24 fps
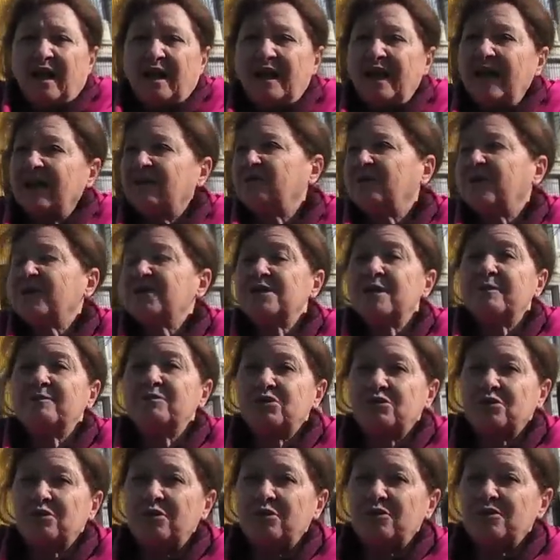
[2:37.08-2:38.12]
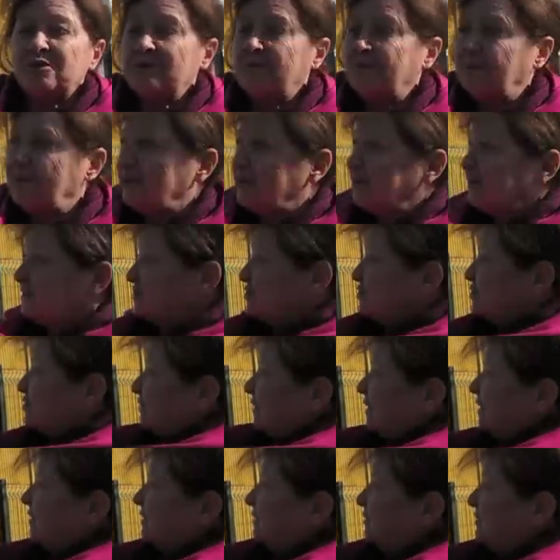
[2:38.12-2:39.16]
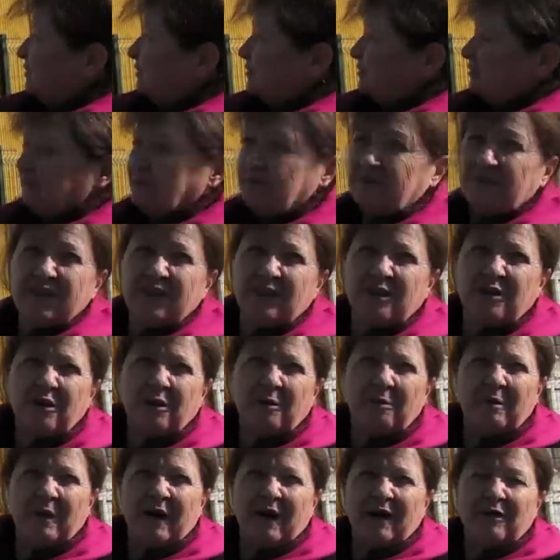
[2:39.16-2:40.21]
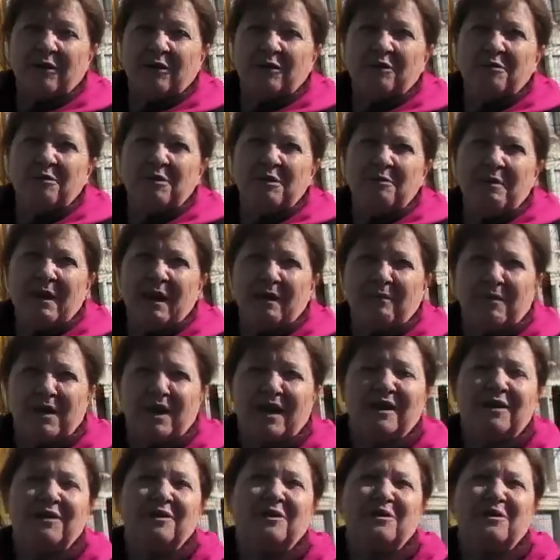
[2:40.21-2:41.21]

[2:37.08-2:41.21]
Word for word: La troisième chose, eh bien, je crois que le décor parle en lui-même.